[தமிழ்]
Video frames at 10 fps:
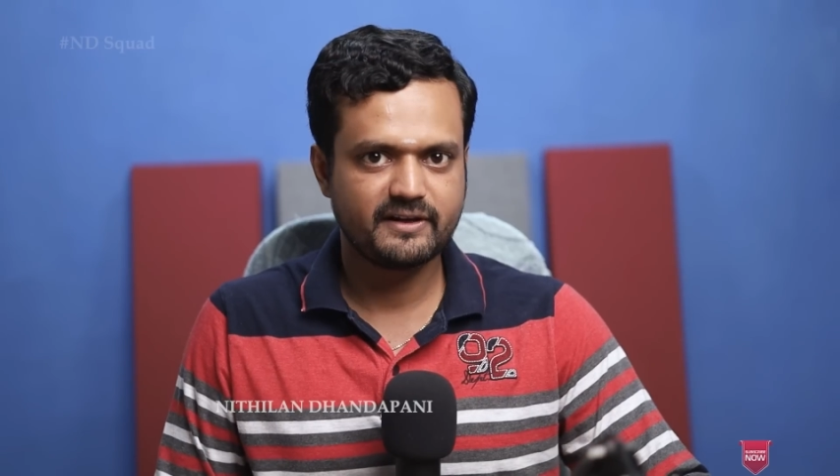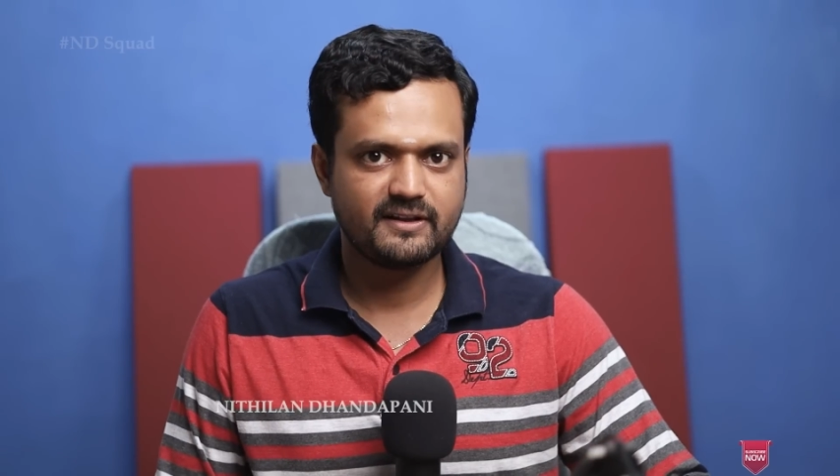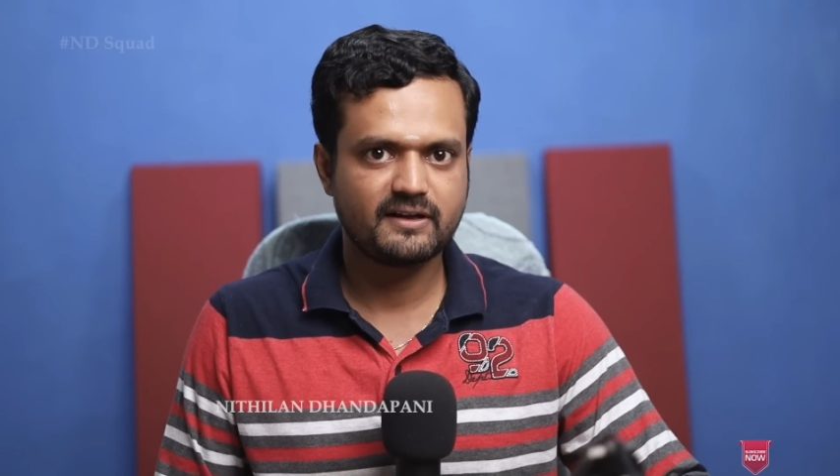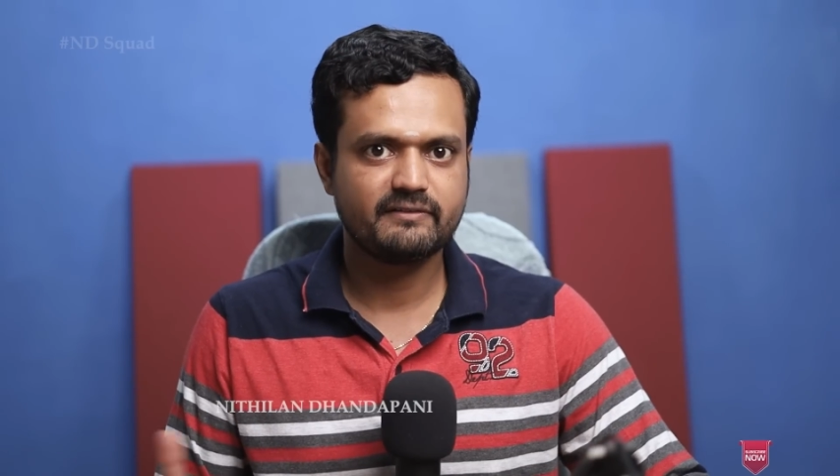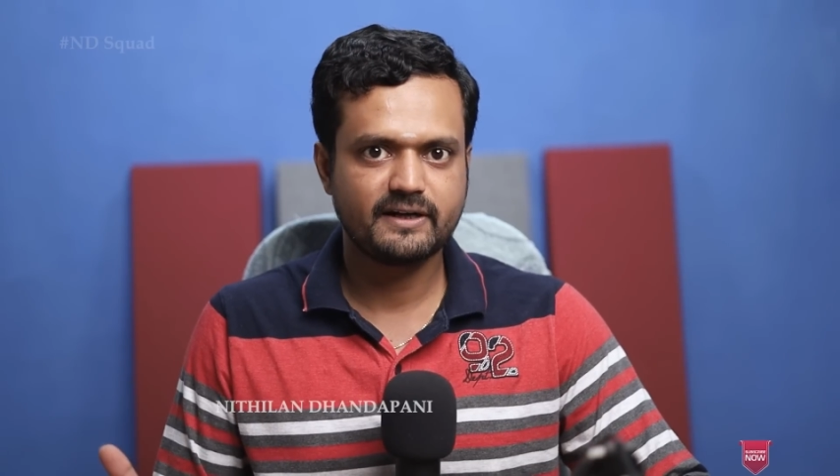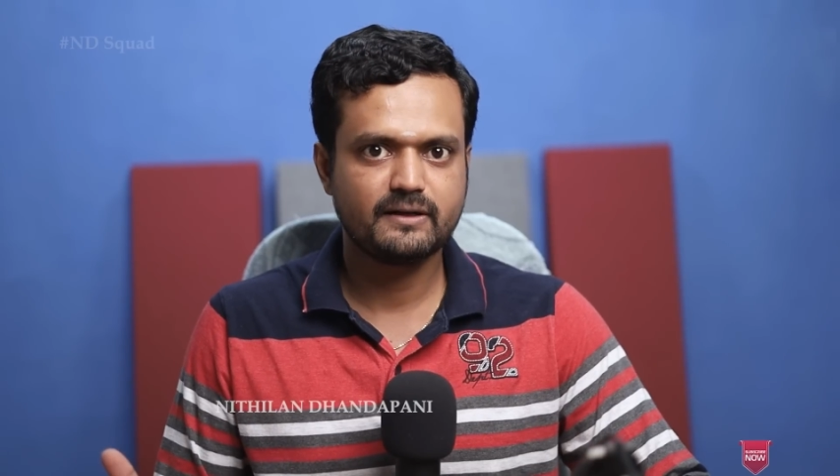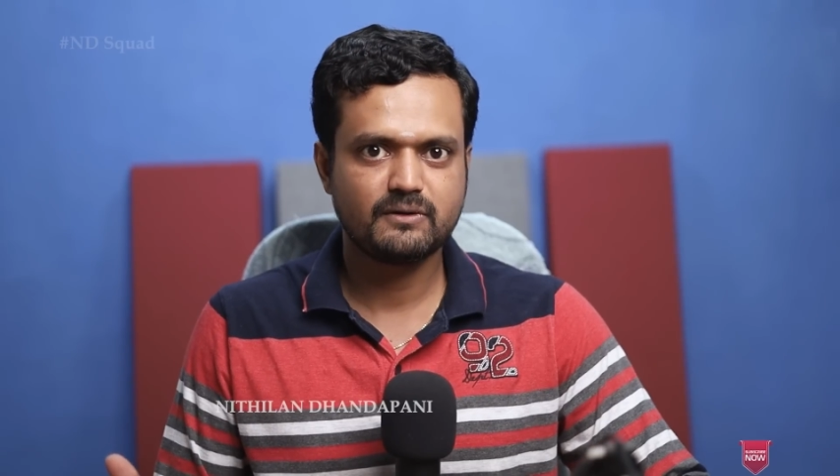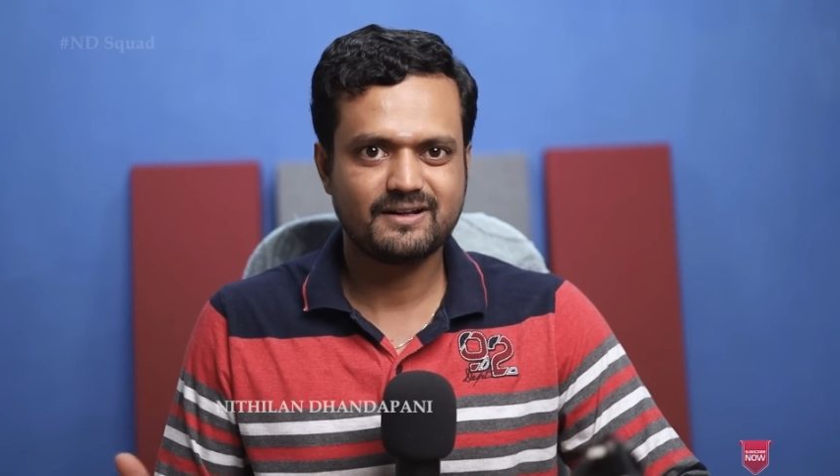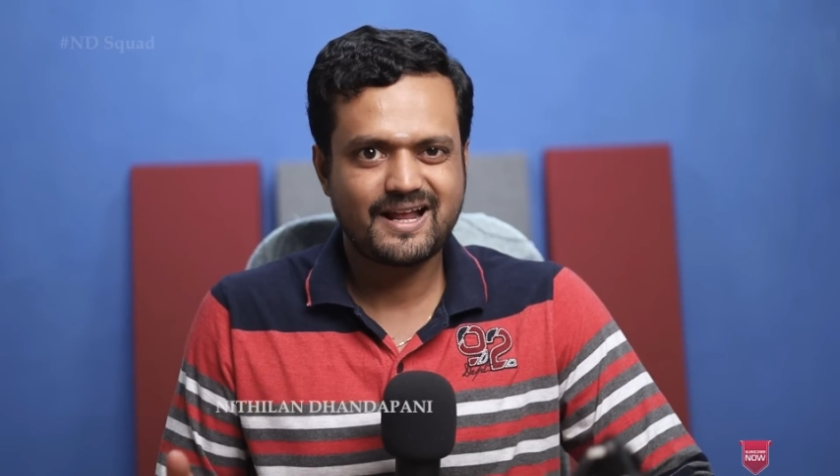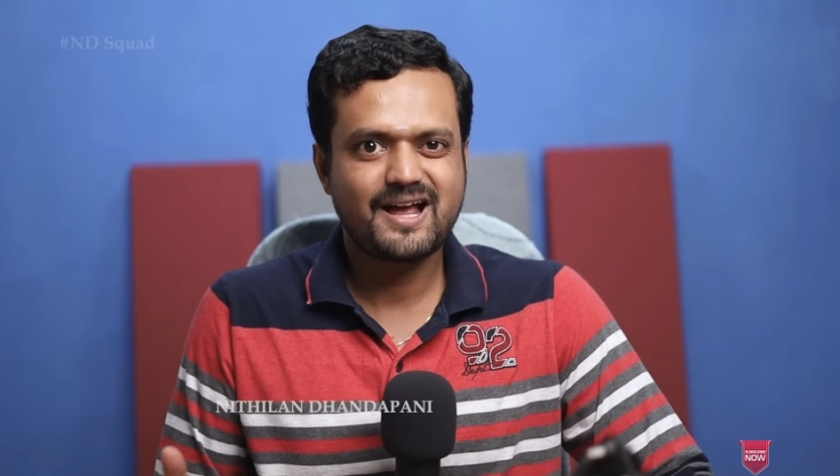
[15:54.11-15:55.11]
வேண்டியதான் வேறு
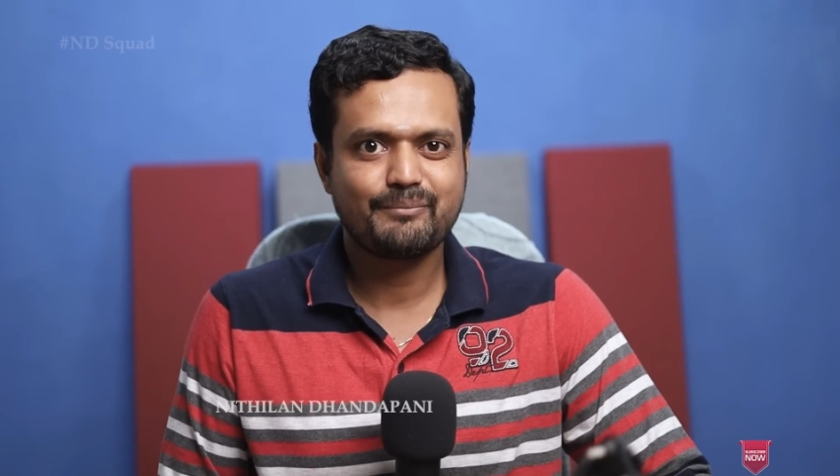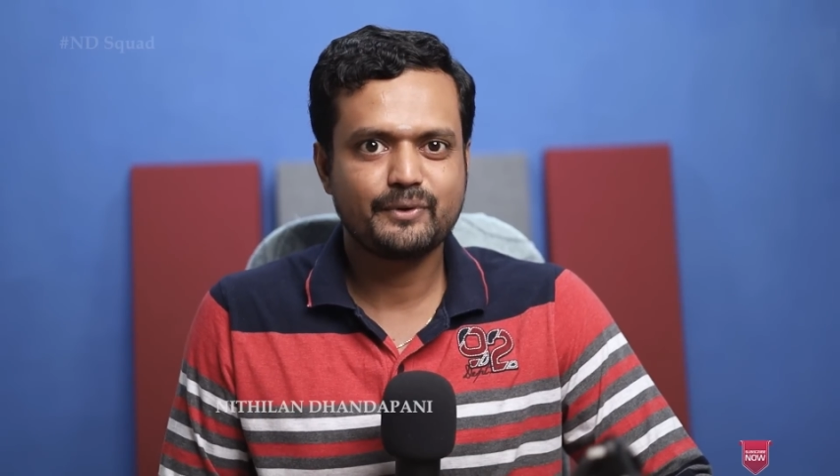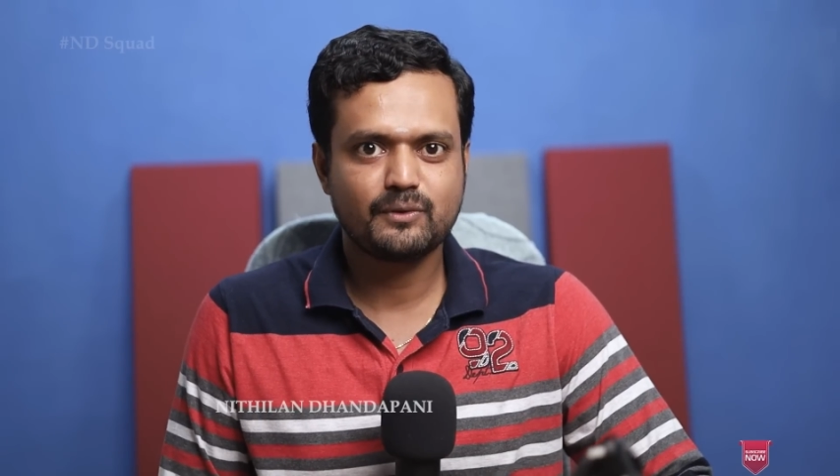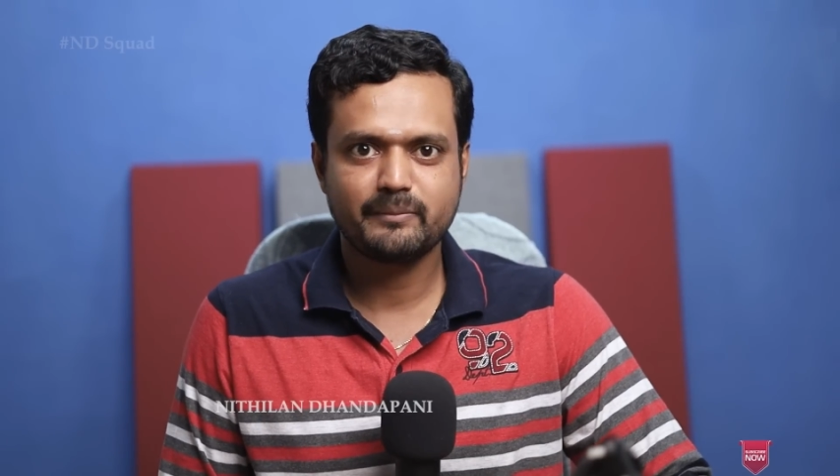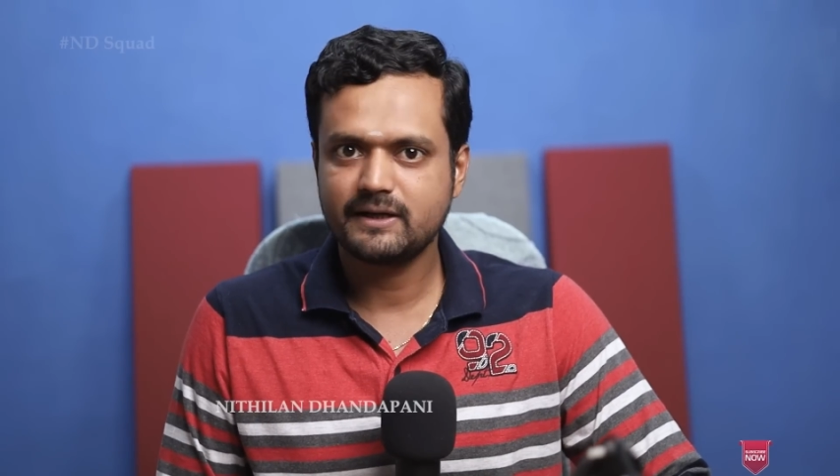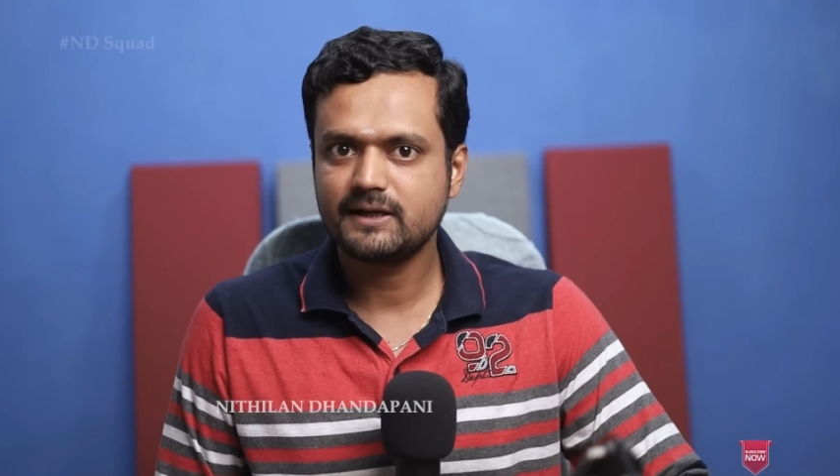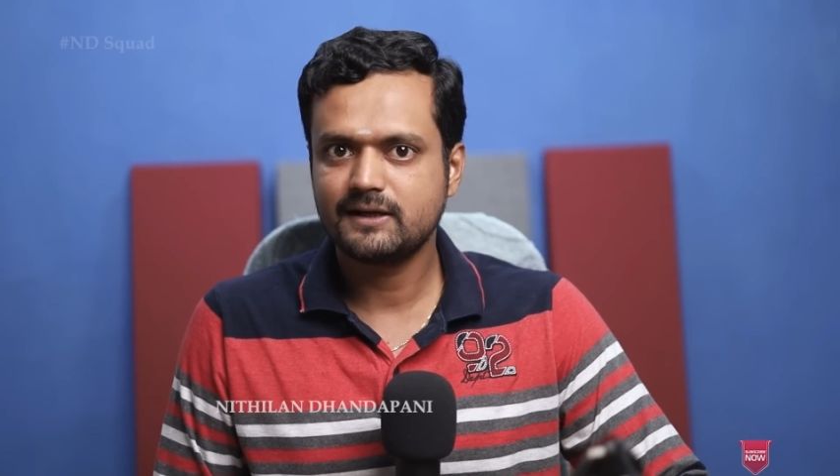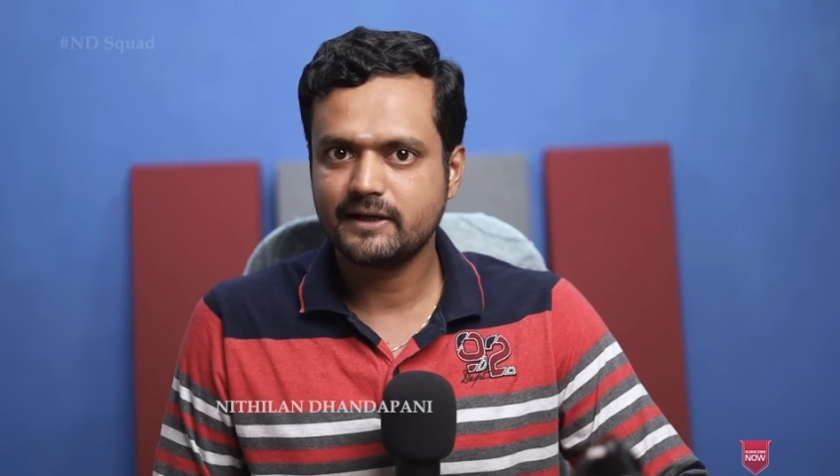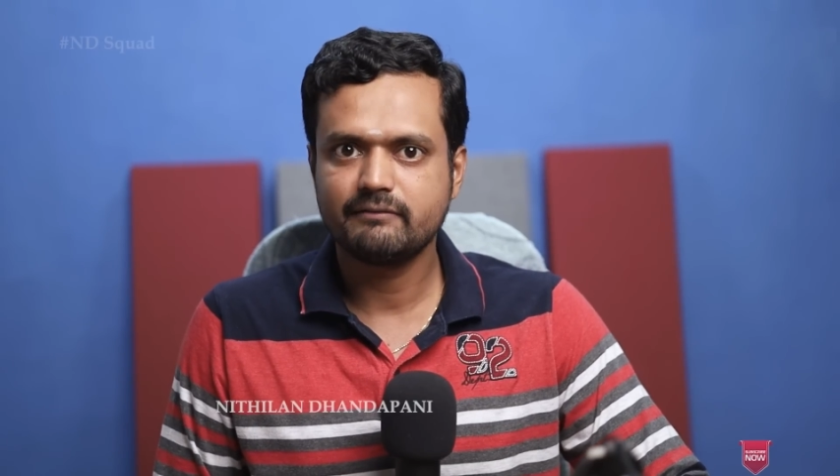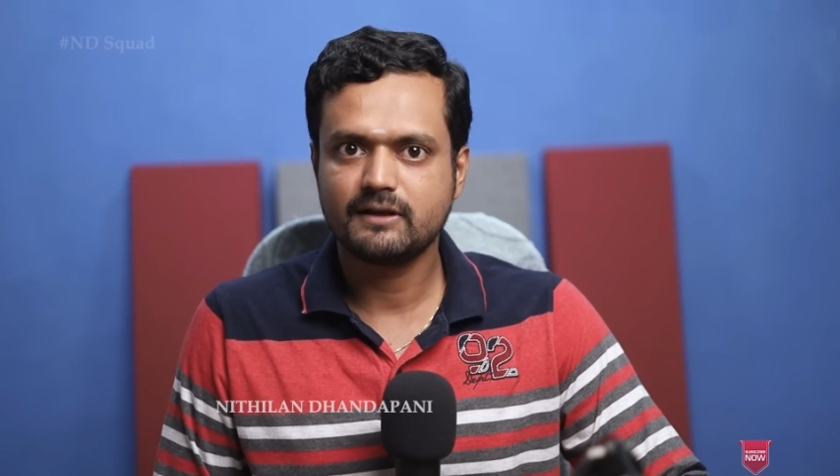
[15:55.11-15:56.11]
என்ன பண்ணுறது நான் அப்படி ஒரு
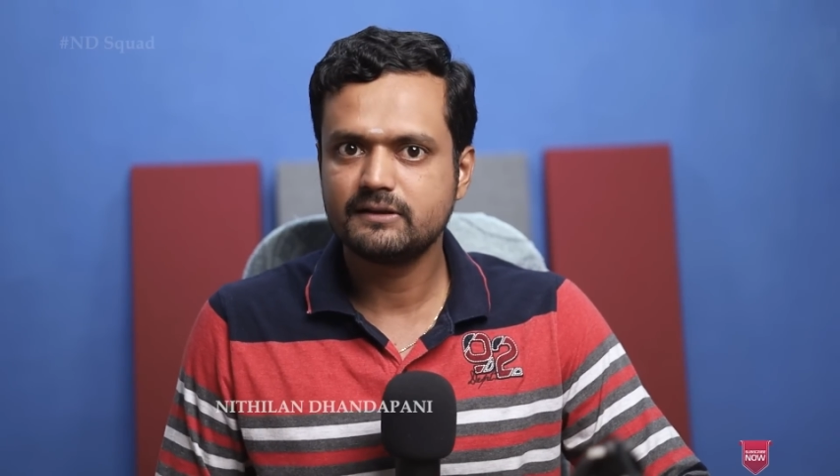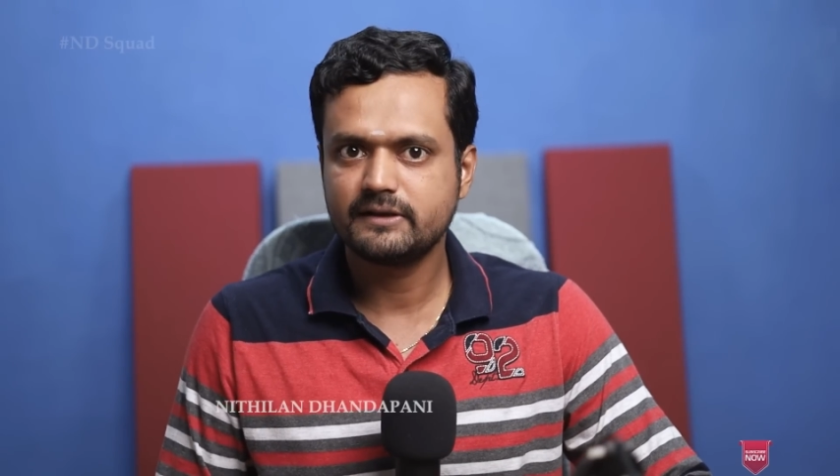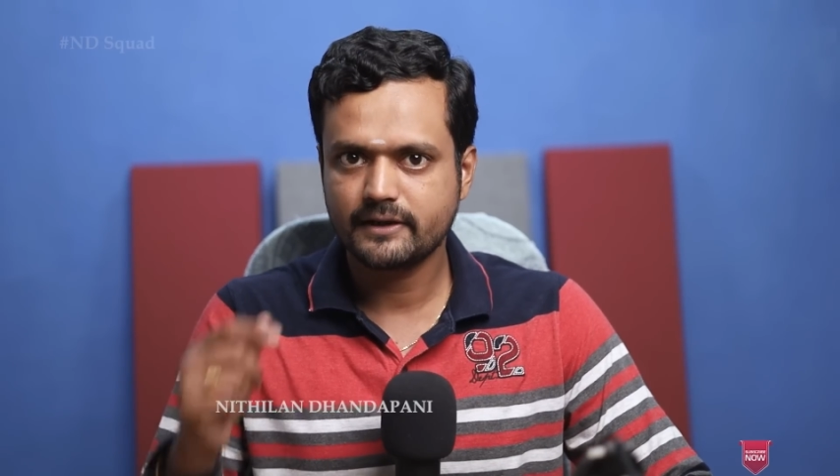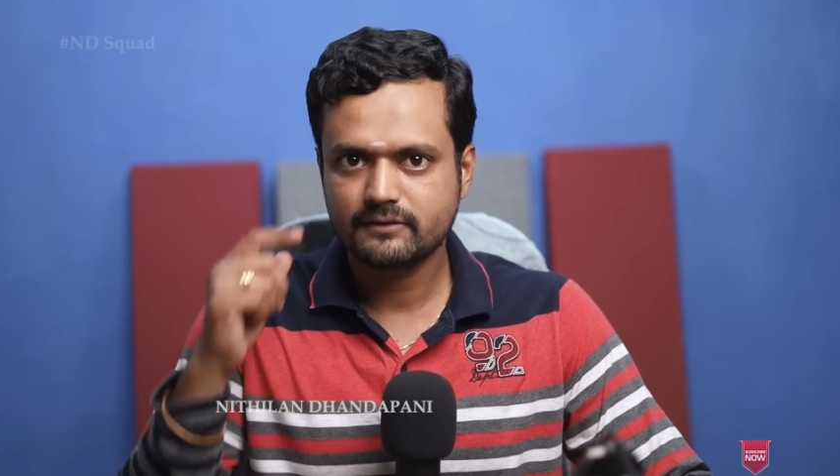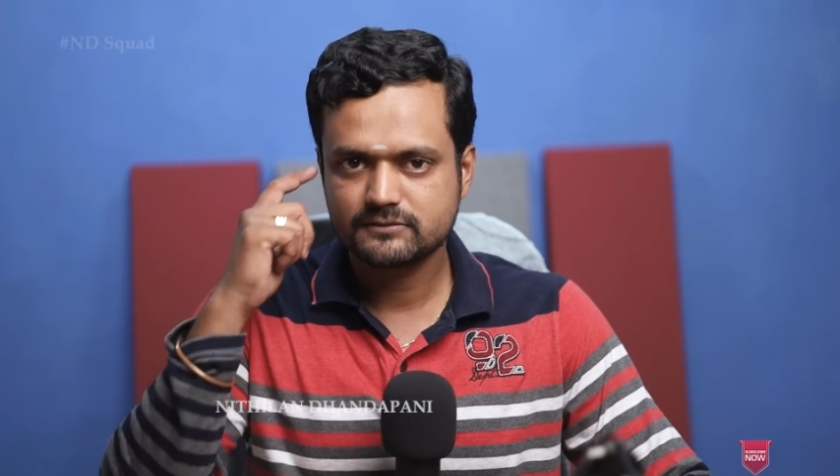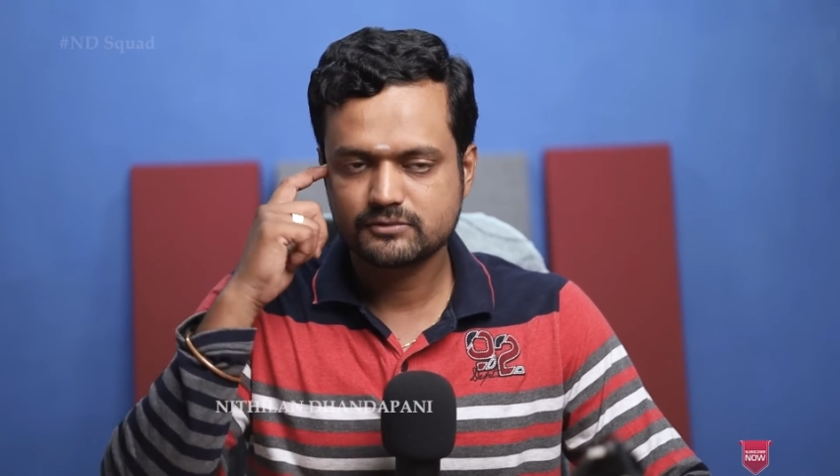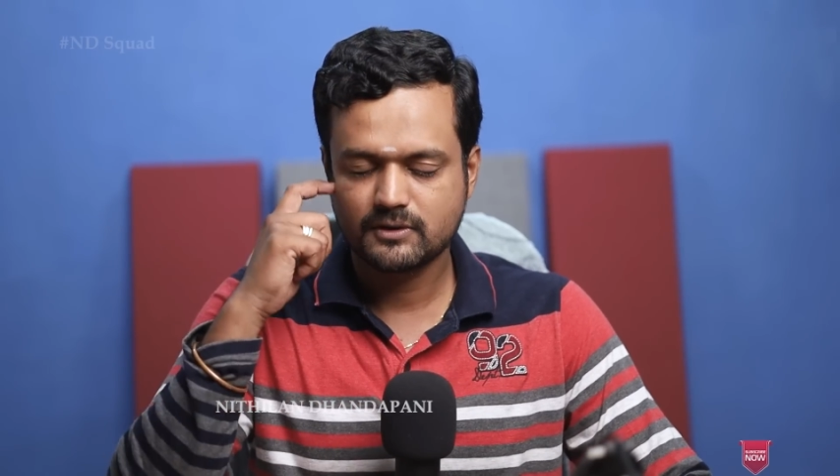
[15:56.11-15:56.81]
மென்டாலிட்டிக்கு வந்துட்டேன்